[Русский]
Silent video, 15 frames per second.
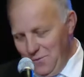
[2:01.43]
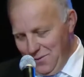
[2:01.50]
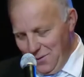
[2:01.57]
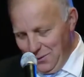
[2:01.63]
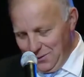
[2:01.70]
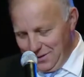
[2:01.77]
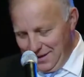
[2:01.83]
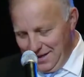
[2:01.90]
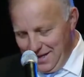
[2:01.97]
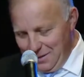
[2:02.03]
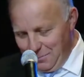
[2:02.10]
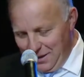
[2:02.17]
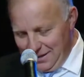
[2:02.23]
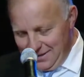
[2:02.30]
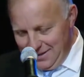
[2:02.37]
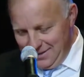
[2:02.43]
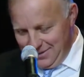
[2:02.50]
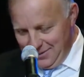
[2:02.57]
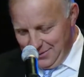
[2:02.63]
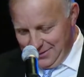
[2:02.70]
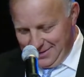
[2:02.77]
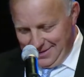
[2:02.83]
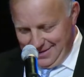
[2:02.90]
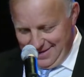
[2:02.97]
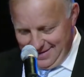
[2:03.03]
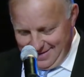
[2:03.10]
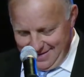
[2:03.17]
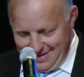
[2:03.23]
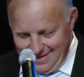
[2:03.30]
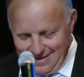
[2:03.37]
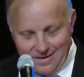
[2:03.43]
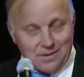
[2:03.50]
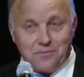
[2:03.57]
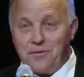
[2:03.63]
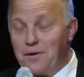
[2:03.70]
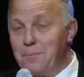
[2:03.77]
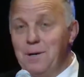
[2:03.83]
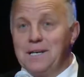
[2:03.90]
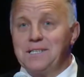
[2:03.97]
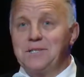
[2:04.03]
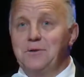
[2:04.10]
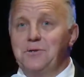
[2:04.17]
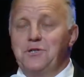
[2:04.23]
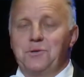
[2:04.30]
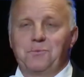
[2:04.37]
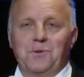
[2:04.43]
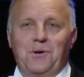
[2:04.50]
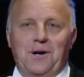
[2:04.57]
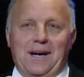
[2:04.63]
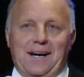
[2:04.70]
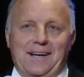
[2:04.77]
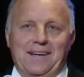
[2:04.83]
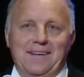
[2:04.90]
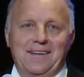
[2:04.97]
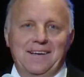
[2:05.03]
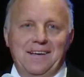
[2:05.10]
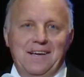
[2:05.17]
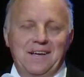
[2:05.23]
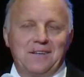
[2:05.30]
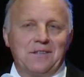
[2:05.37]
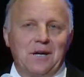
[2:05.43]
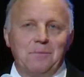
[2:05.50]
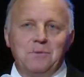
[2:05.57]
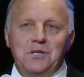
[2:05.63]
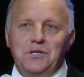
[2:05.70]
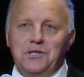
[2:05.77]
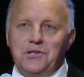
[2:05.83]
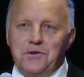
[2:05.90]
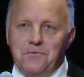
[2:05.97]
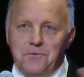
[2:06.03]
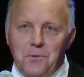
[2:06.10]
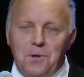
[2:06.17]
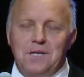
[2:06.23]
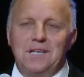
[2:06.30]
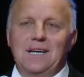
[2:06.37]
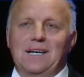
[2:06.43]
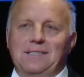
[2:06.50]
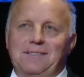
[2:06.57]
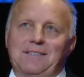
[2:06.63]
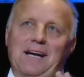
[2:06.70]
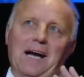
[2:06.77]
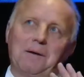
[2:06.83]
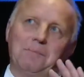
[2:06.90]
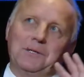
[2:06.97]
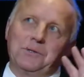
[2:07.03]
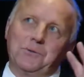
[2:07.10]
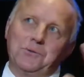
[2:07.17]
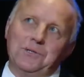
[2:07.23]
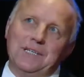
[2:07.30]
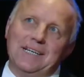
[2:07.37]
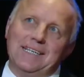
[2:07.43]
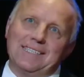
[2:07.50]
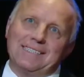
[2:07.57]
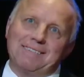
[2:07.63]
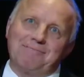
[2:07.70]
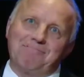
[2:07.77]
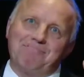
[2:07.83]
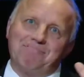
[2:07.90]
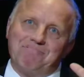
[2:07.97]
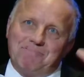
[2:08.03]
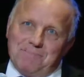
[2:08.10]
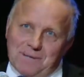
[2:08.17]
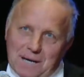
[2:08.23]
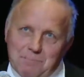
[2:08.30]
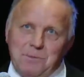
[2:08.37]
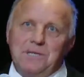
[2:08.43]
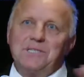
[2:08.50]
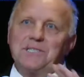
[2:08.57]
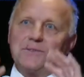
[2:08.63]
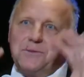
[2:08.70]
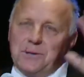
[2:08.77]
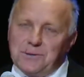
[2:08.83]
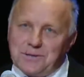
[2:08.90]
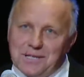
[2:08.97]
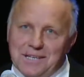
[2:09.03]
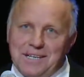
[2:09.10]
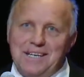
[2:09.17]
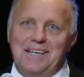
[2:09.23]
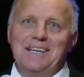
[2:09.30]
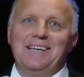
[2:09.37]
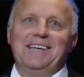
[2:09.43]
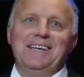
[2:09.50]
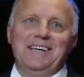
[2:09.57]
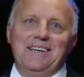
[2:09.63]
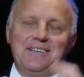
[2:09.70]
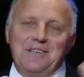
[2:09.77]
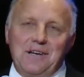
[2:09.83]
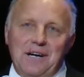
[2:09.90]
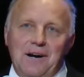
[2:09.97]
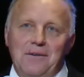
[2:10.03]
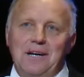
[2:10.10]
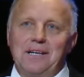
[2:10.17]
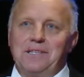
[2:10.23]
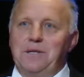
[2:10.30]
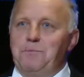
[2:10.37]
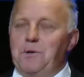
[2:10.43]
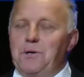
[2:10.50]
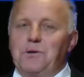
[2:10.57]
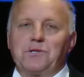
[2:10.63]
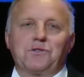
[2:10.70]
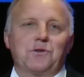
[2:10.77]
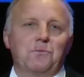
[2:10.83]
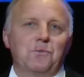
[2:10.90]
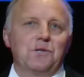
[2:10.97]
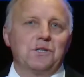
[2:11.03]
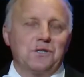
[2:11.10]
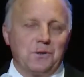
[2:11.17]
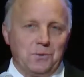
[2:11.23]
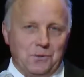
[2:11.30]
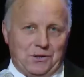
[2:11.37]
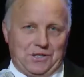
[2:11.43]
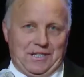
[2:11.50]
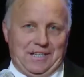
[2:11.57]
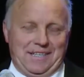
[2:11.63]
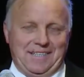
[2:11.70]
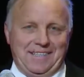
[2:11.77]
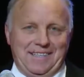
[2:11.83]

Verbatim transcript: в Новый год, дорогие братья и сестры. Информации очень много. Нам ничего не, как бы, ну, не описывают или не говорят наперед, что будет лучше,